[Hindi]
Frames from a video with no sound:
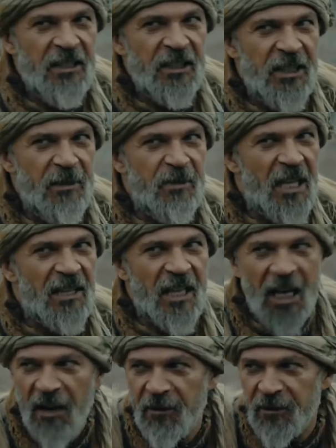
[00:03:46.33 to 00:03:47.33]
को कभी
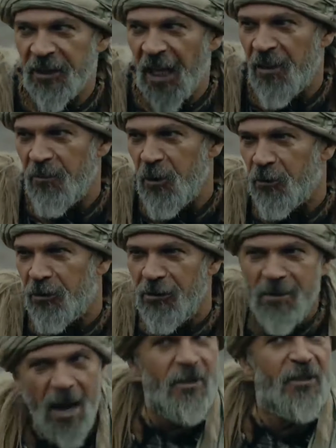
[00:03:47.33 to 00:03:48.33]
भी शिकस्त का
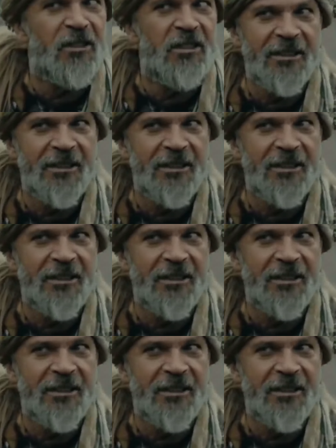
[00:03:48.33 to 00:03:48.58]
सामना नहीं